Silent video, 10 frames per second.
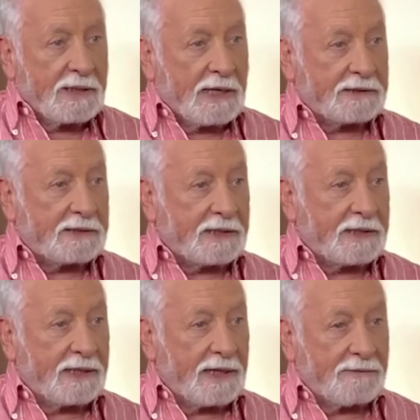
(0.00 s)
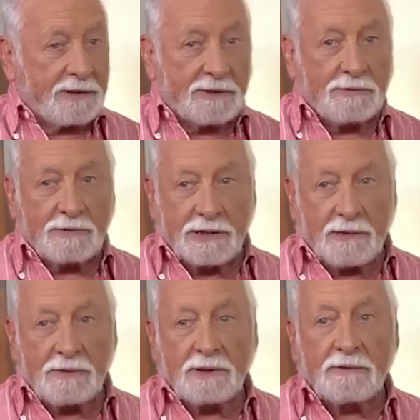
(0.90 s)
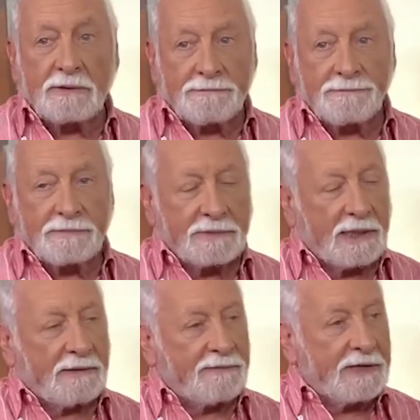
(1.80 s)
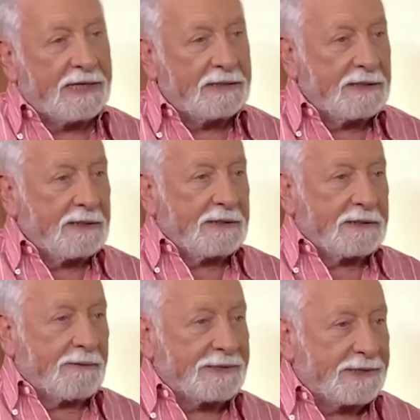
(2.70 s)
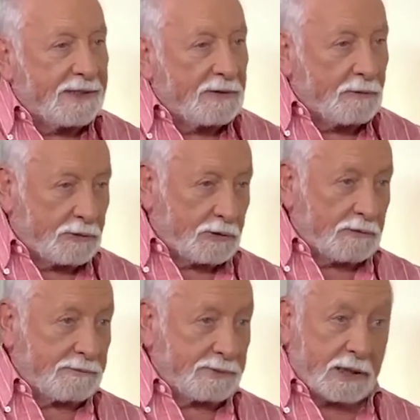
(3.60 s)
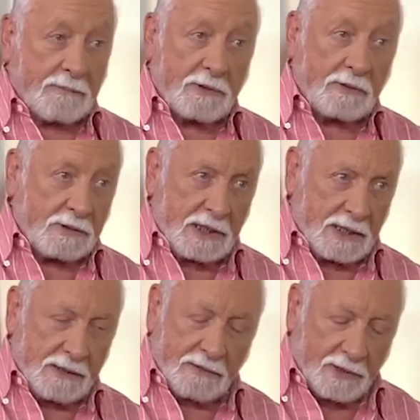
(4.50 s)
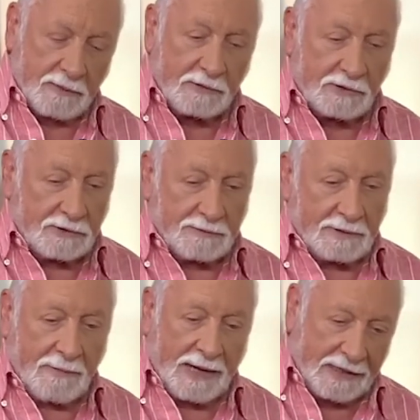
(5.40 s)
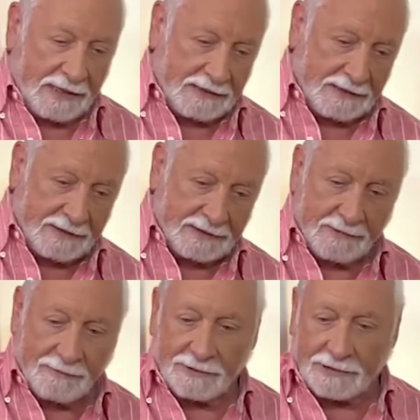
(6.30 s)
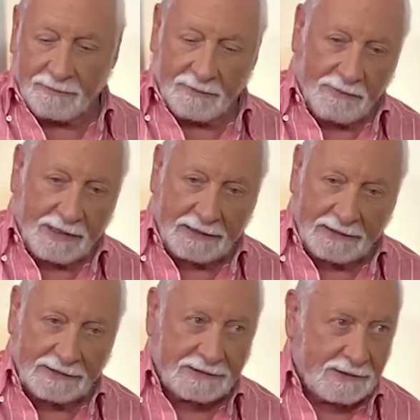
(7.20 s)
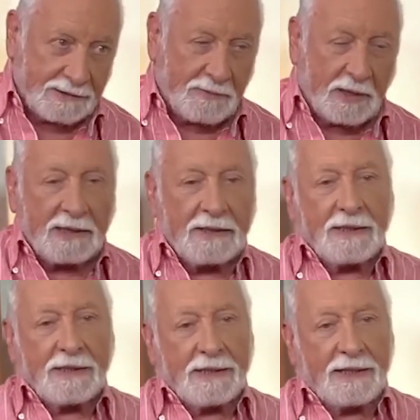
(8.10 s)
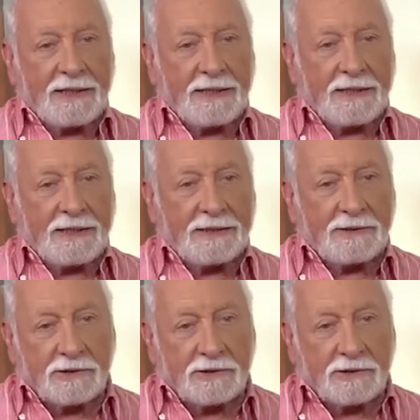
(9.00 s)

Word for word: Así que hablé con Gustavo y digo, bueno, al final te vas a dar el gusto, porque él me lo venía diciendo hace mucho, papá, quítate esas bolsas, papá, quítate Y yo